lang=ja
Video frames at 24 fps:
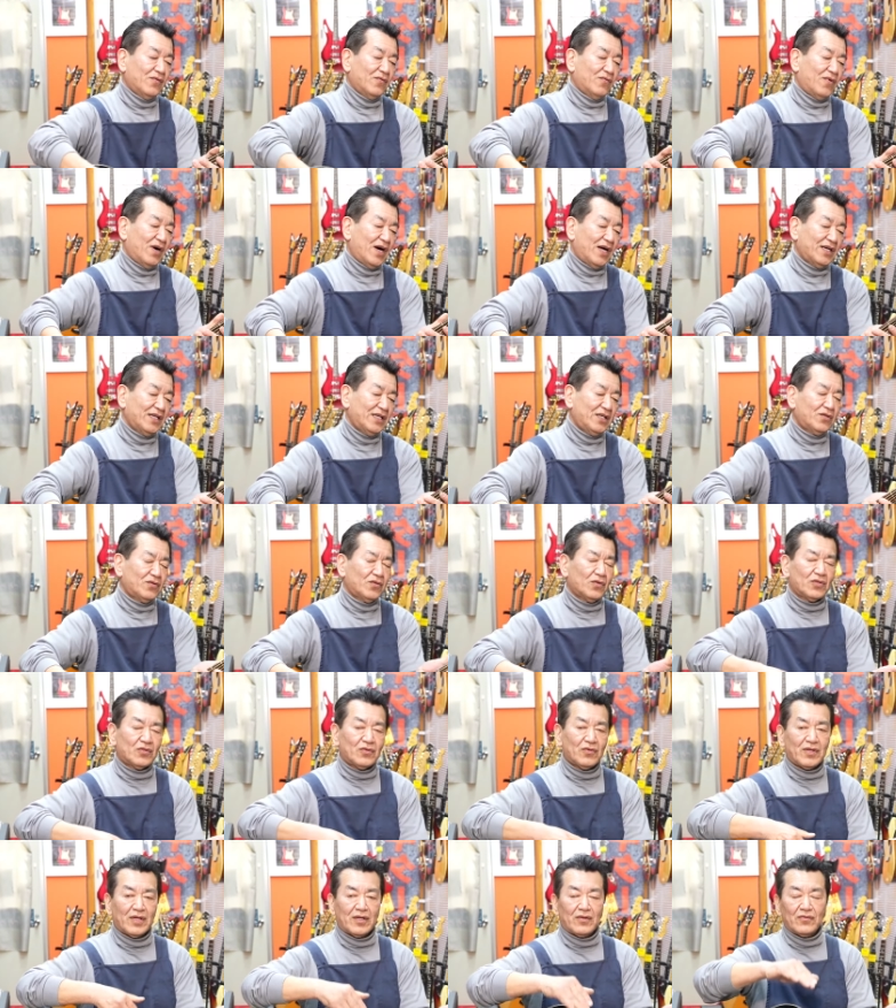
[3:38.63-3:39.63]
割と
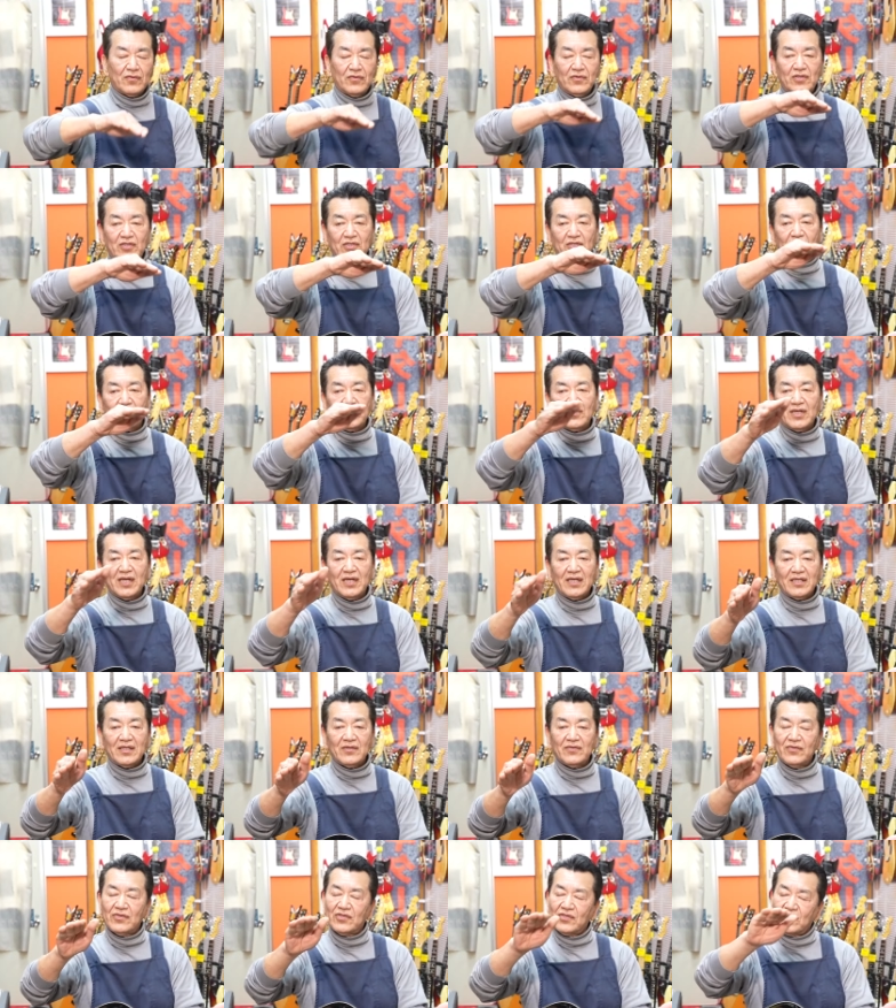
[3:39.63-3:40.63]
そうだな薄
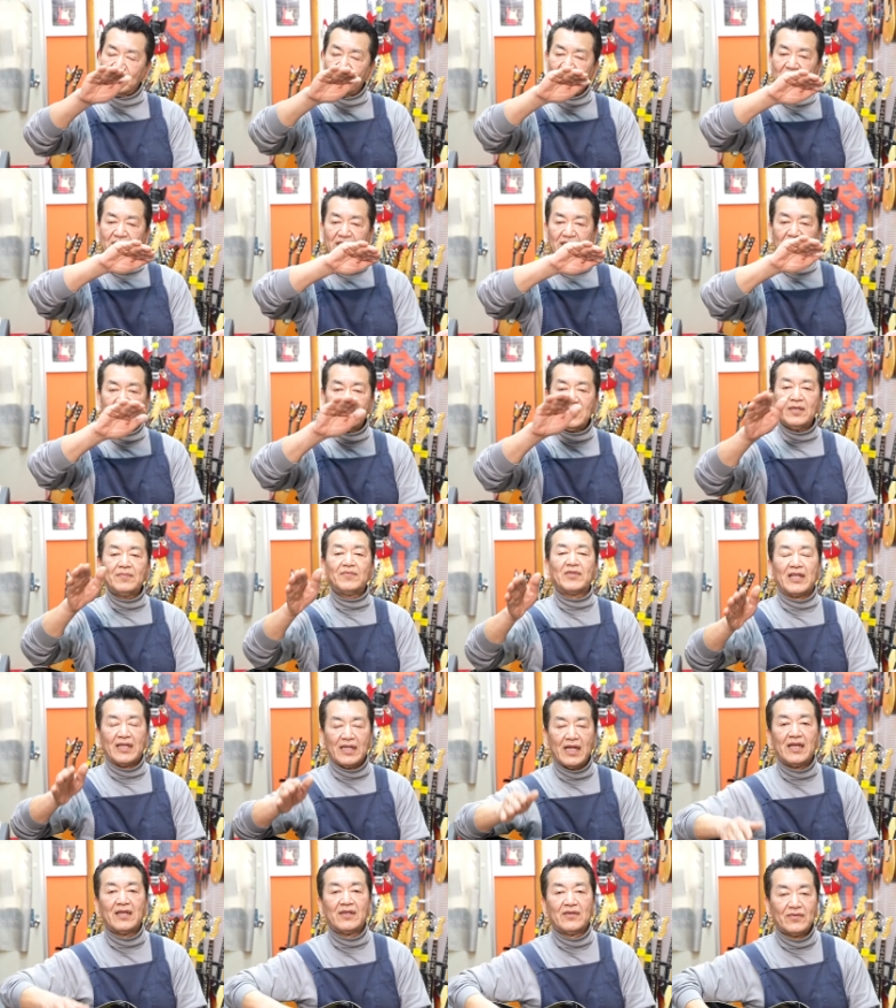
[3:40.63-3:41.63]
が薄い C シェイプ
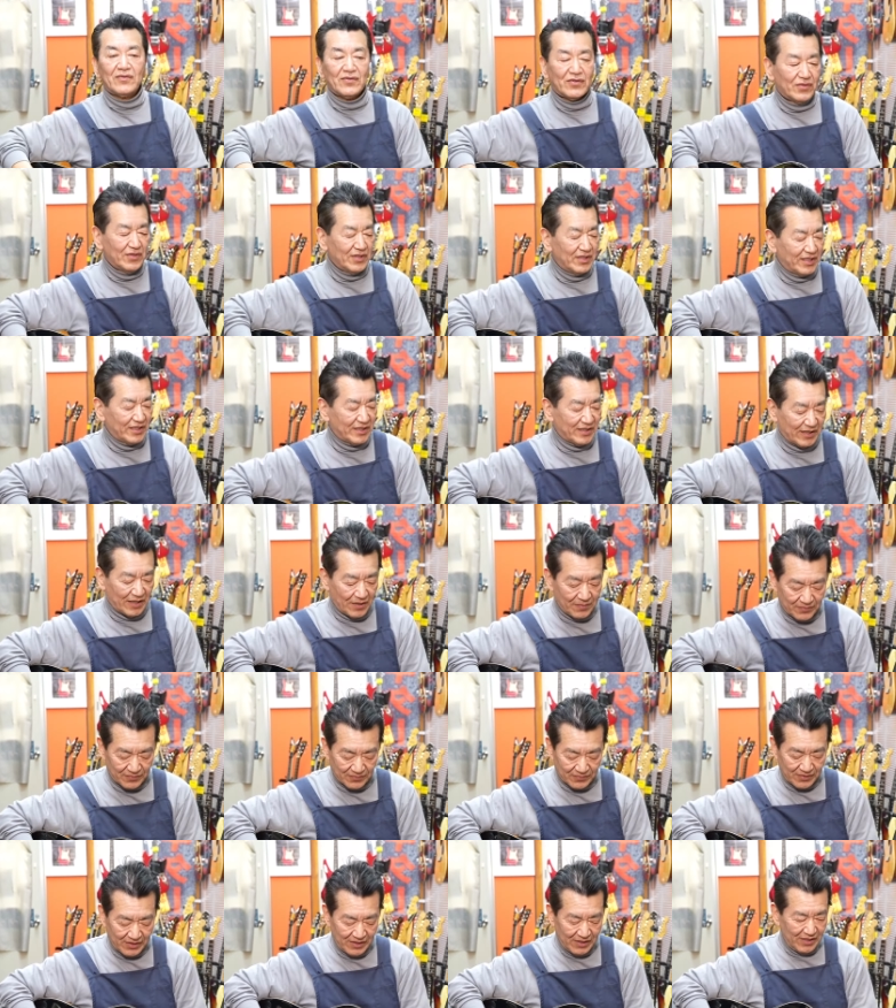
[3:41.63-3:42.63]
だな薄い C
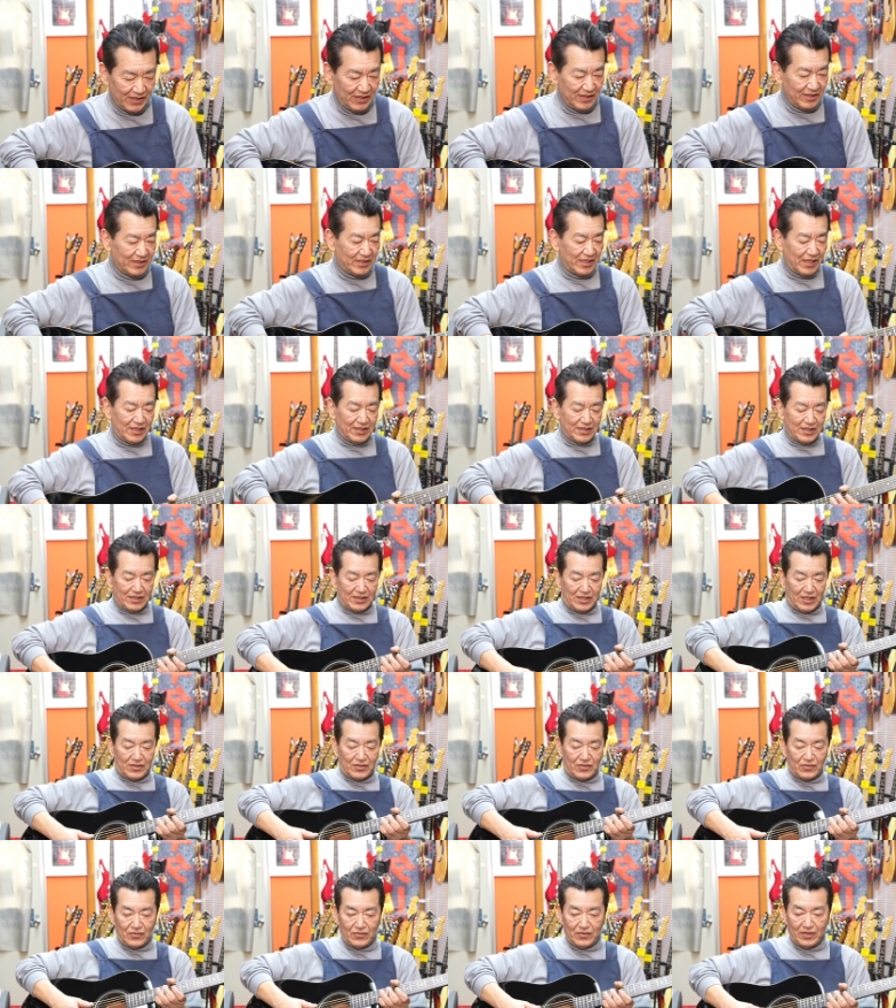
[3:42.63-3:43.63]
シェイプさあじゃあ早
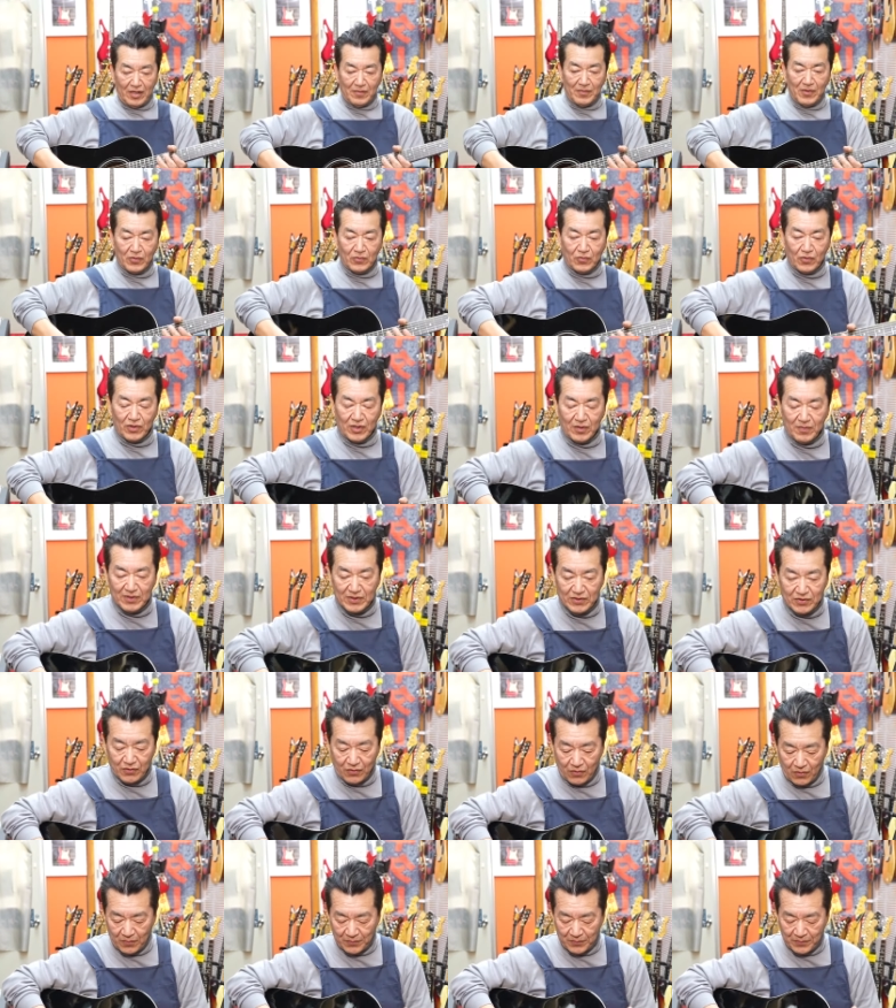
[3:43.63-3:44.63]
速生音いきま
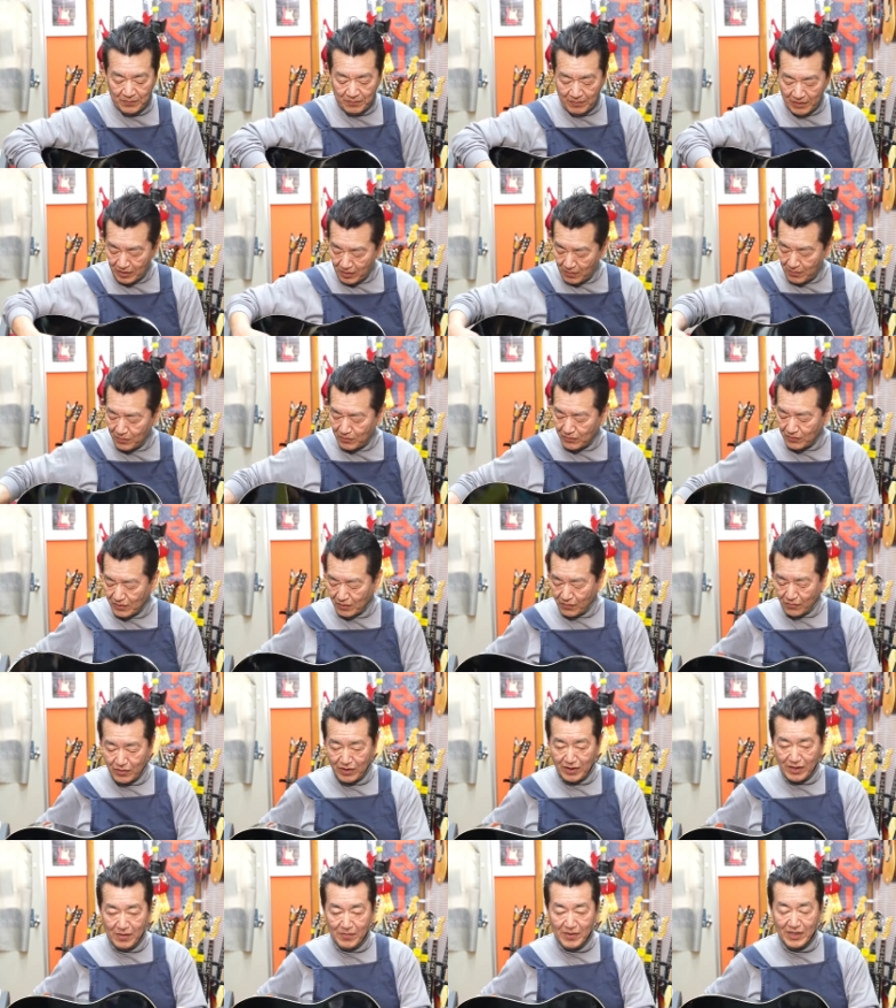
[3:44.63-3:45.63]
すよまあ生音が
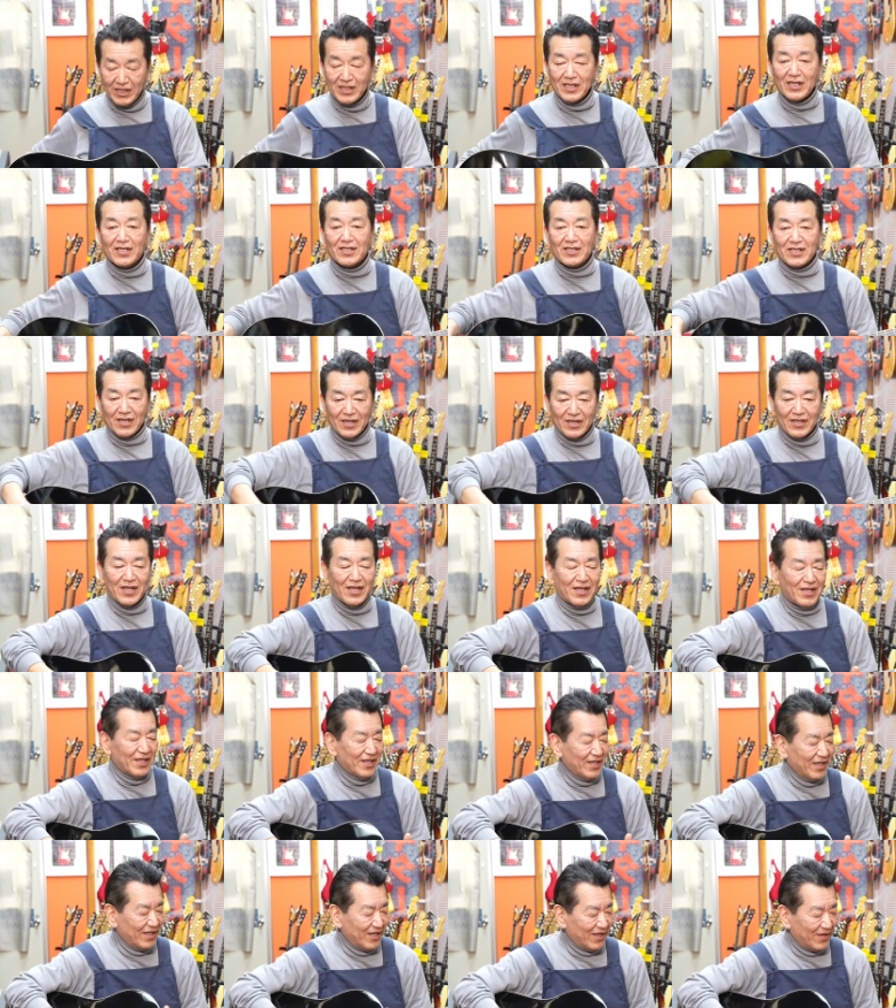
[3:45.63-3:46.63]
これ生ギターですからね
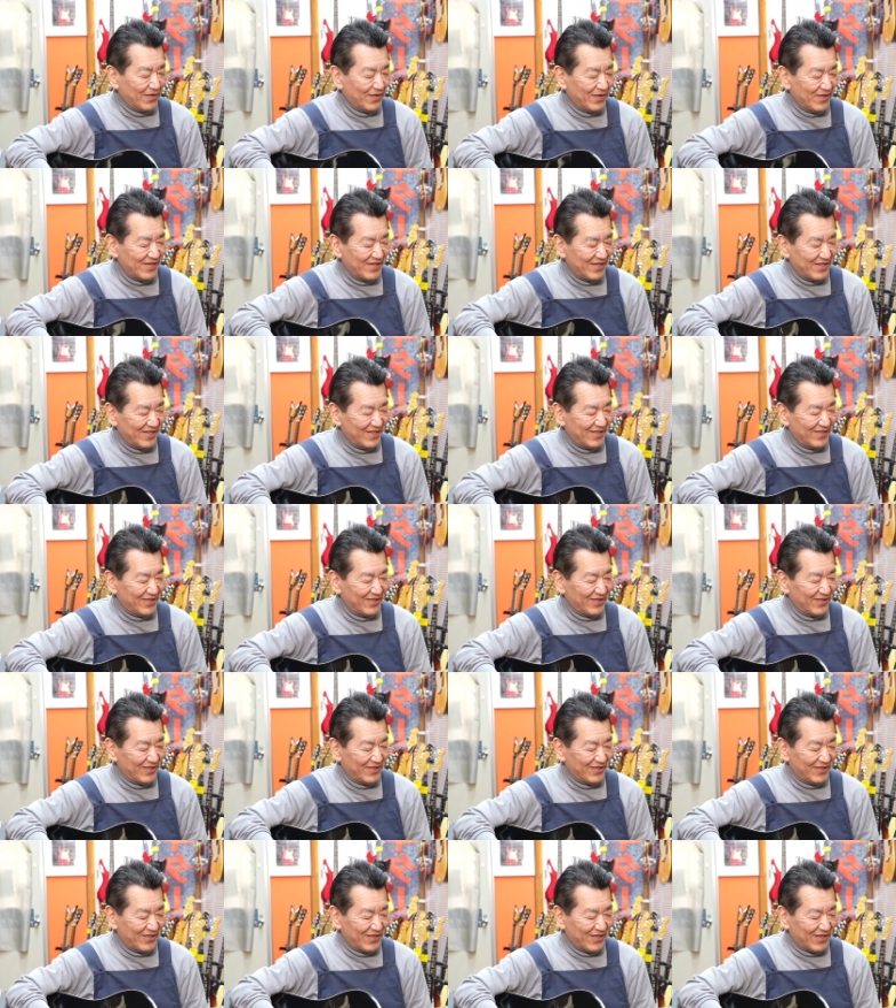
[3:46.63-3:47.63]

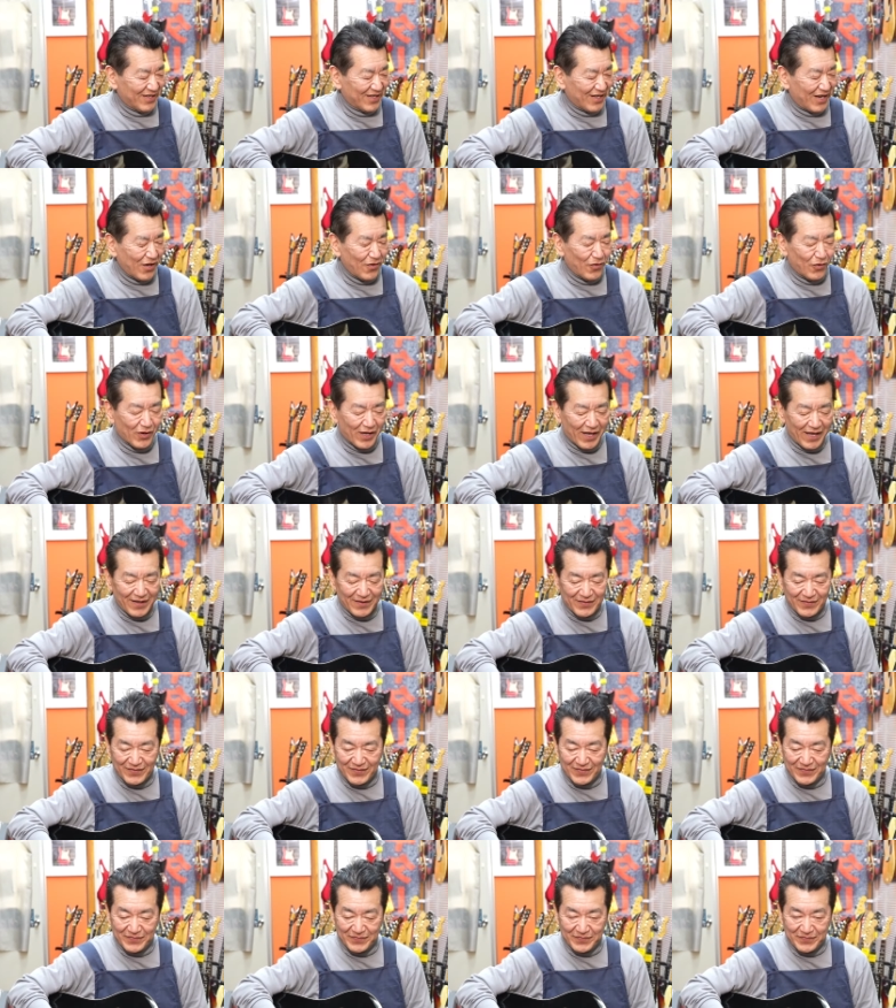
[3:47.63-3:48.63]
開放
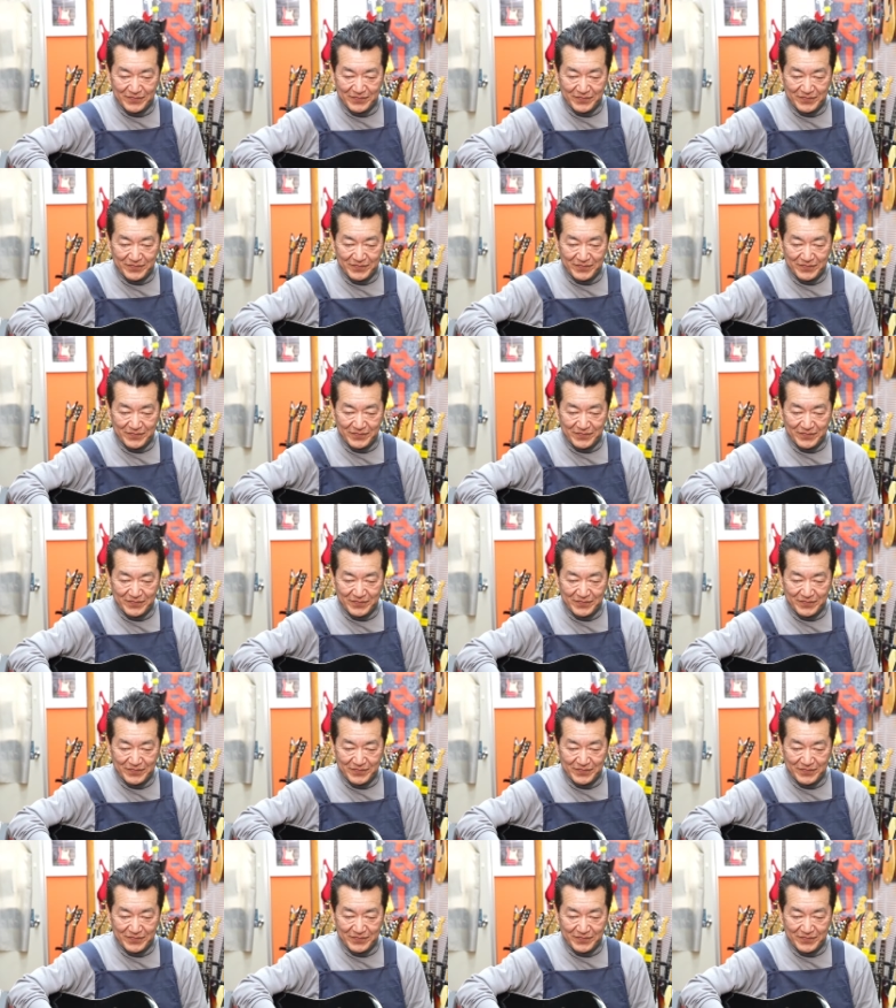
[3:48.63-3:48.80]
弦